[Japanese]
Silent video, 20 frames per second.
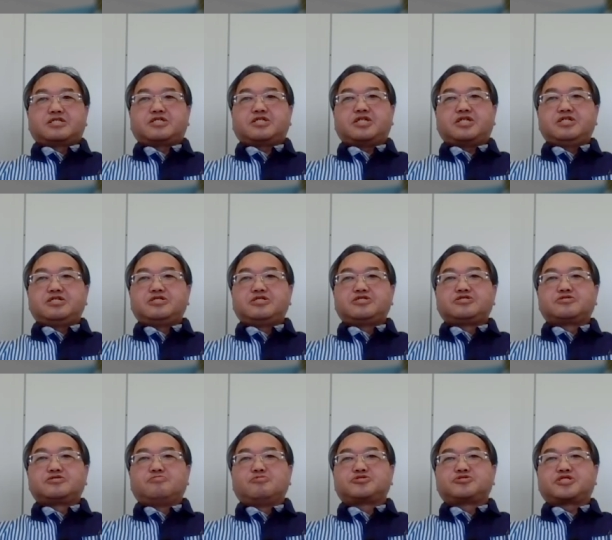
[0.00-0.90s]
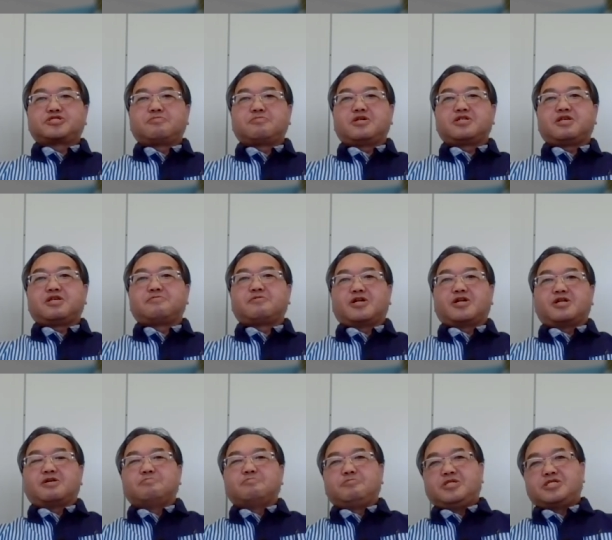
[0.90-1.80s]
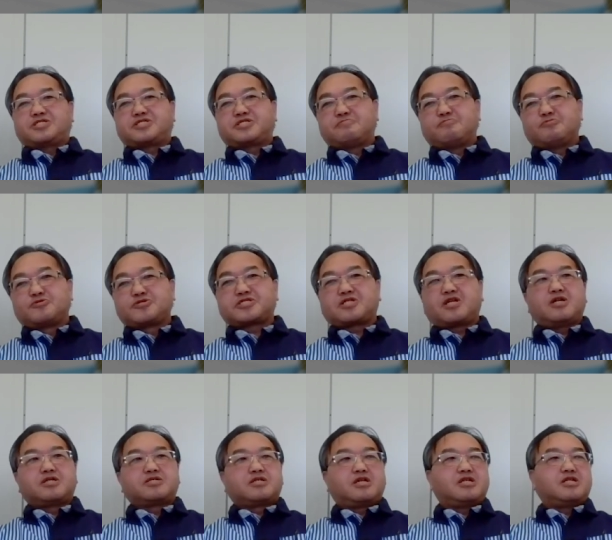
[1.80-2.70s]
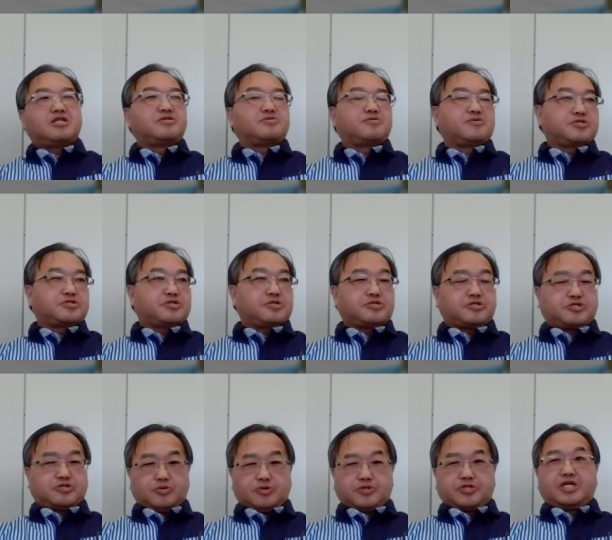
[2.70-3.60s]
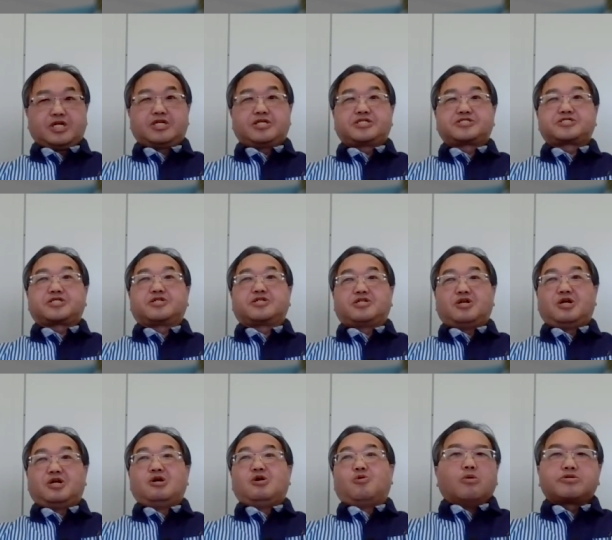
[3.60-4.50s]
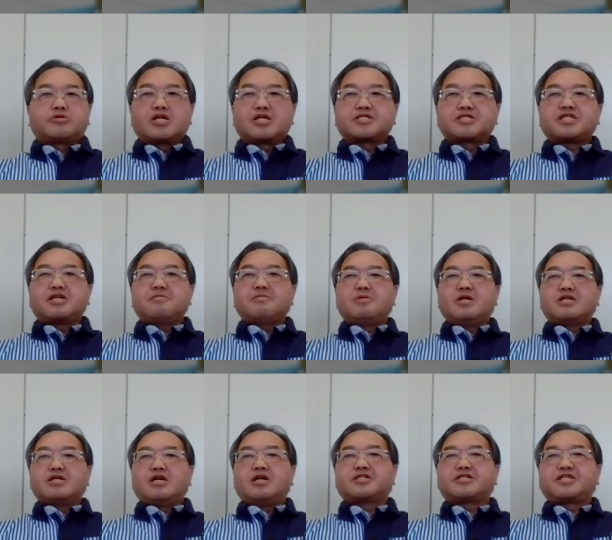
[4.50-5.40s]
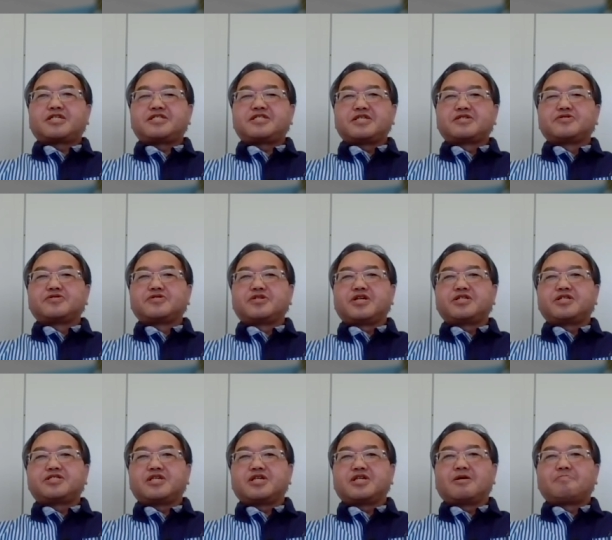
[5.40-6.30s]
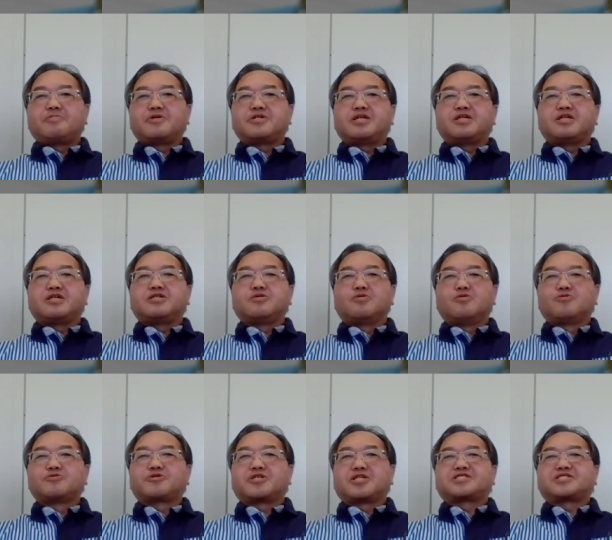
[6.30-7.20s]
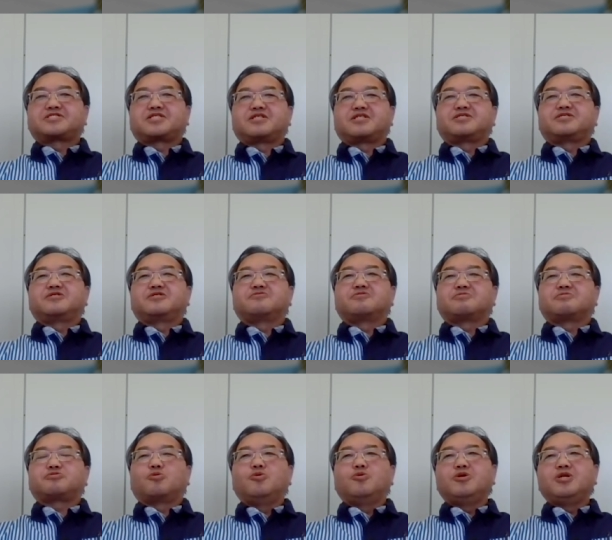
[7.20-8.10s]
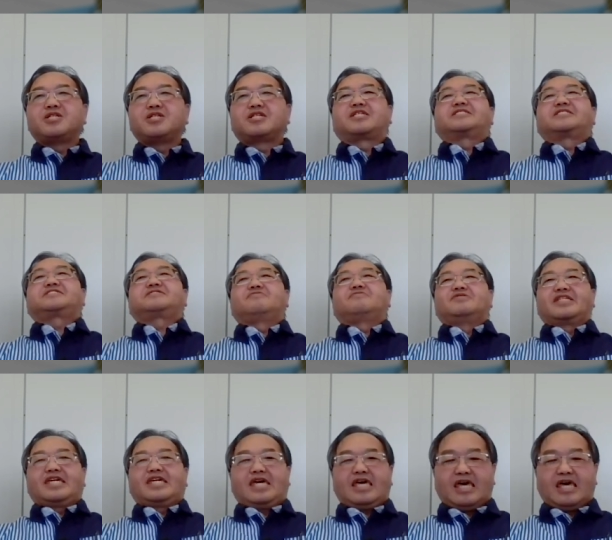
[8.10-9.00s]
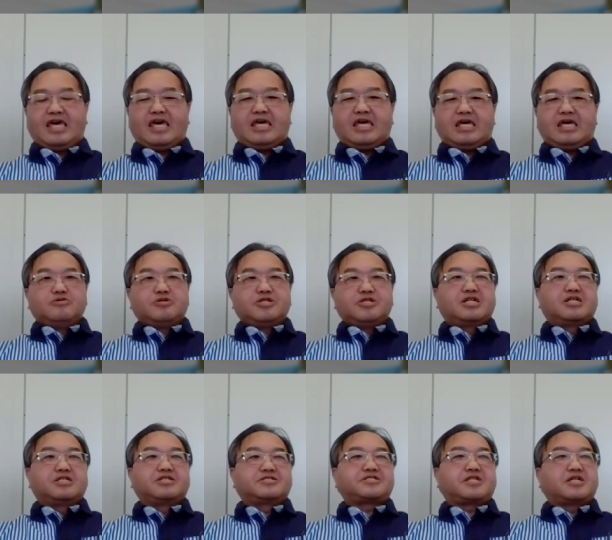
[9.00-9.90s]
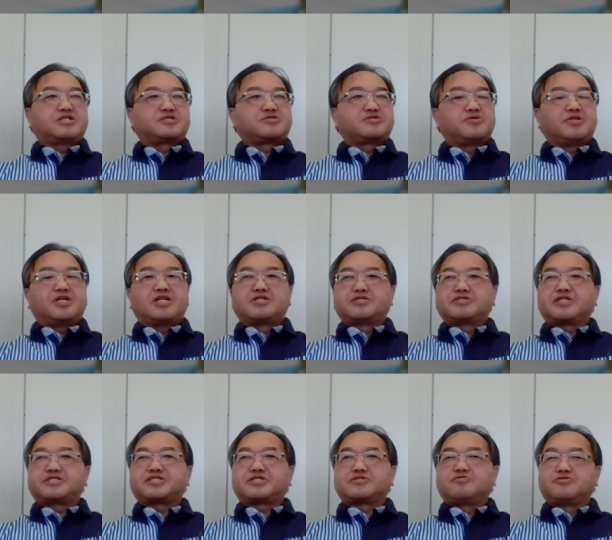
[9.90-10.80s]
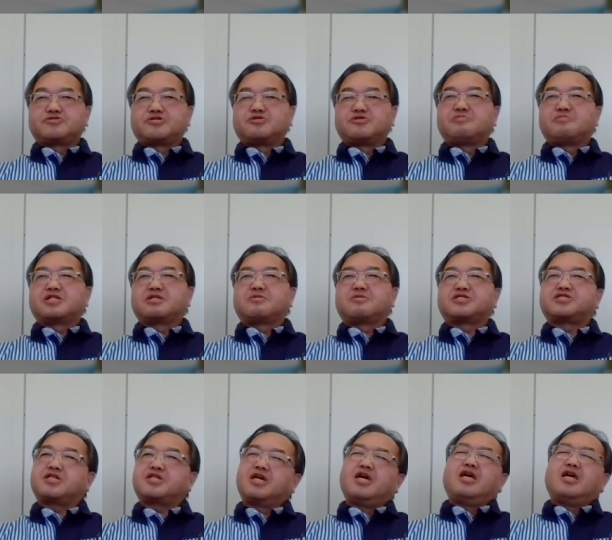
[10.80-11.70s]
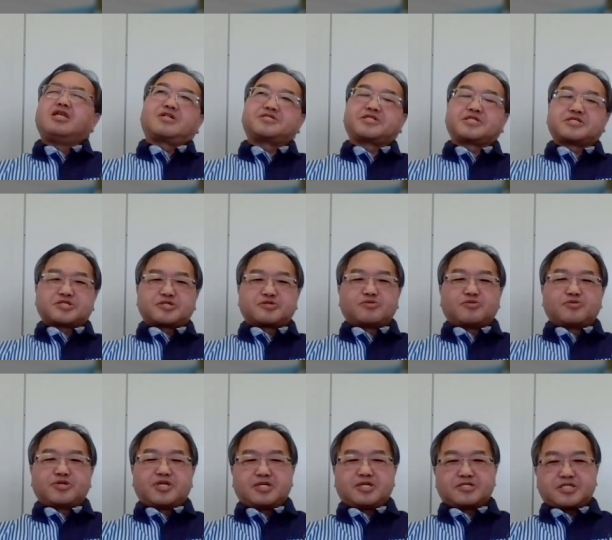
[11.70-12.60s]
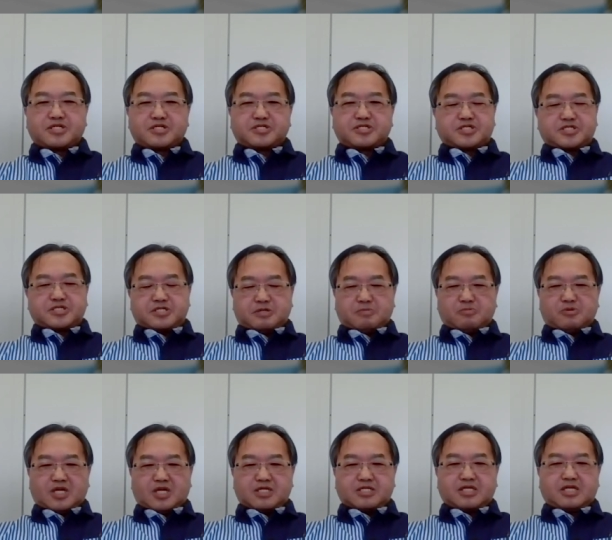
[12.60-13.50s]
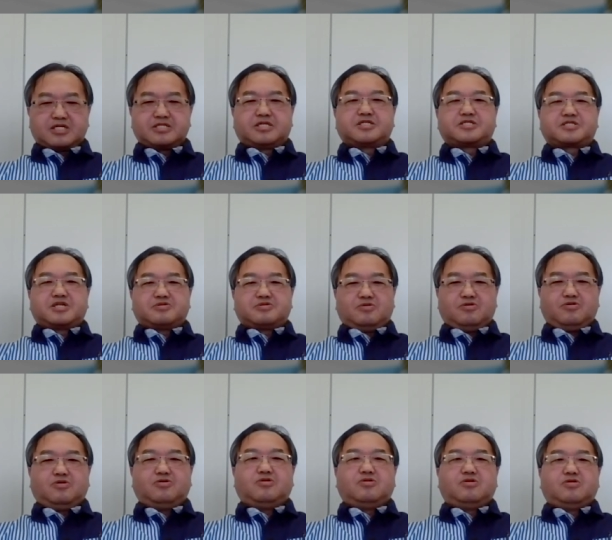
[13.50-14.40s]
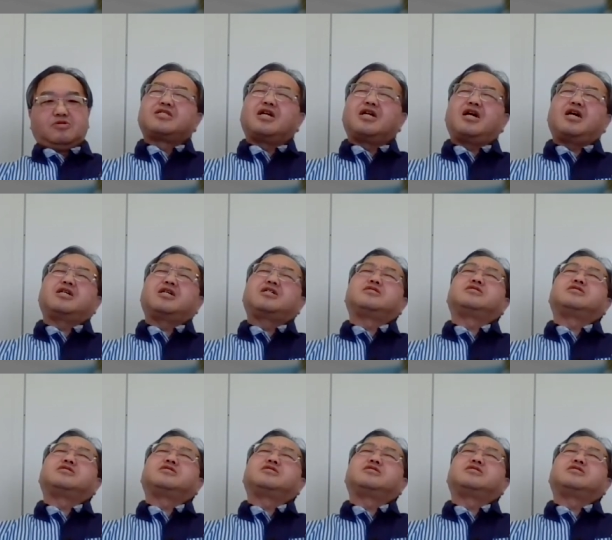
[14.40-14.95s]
せ近所も全てだから水も使えない状態ですからお客様が来てくれてやっぱり用を足したいっていうかトイレですよねトイレが最初なくてすごく困ります仮設トイレ設置してもらったんですけどだ